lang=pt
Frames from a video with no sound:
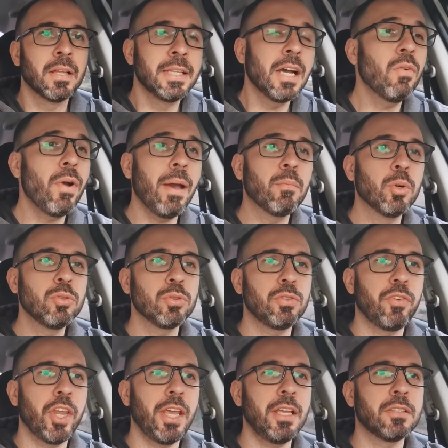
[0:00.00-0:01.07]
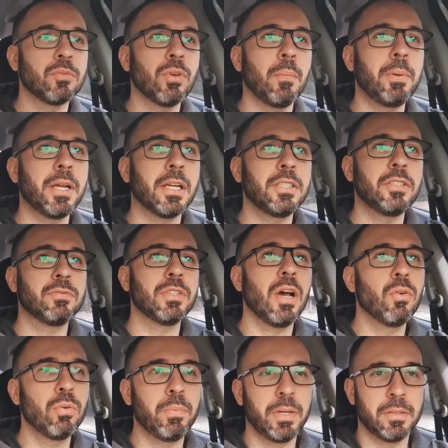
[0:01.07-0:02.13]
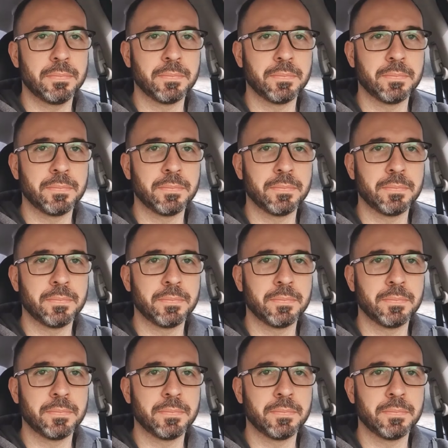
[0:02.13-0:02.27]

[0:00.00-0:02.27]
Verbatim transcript: Não é muito diferente do aplicativo da Uber.